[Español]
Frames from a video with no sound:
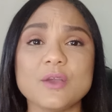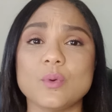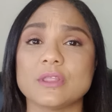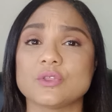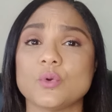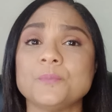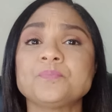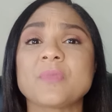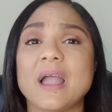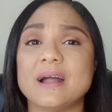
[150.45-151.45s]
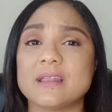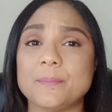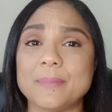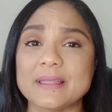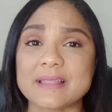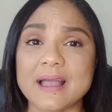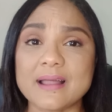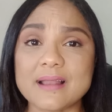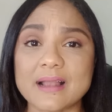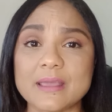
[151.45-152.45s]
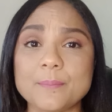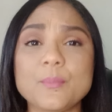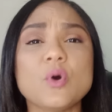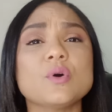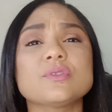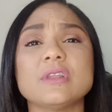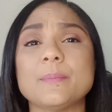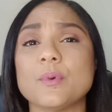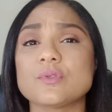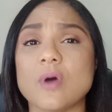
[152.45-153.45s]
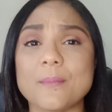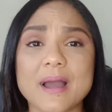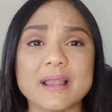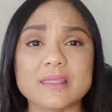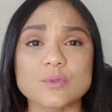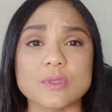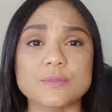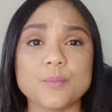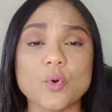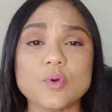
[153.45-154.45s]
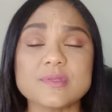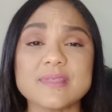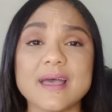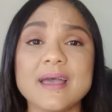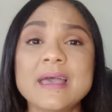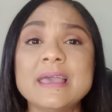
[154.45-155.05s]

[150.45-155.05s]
En cuanto a a respetar al esposo, al esposo amar a su esposa